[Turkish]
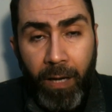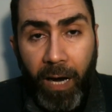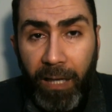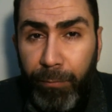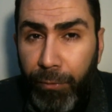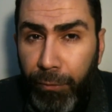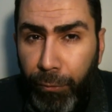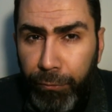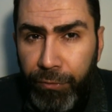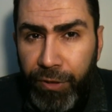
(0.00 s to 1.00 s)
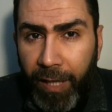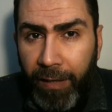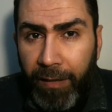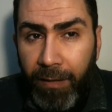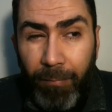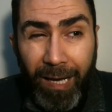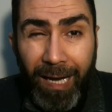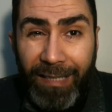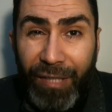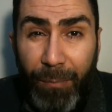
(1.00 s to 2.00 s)
Hal böyle olunca
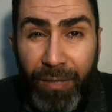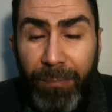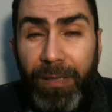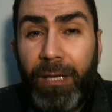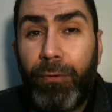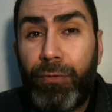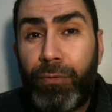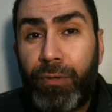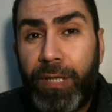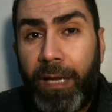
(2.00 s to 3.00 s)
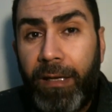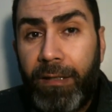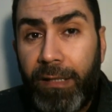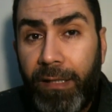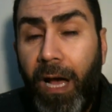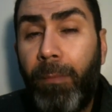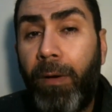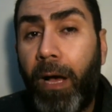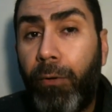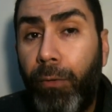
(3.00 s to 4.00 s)
bak ademi bile gözükse
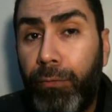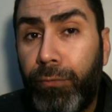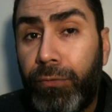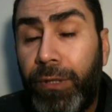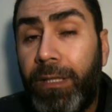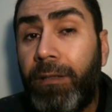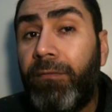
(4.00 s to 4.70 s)
Cenab-ı Hak onun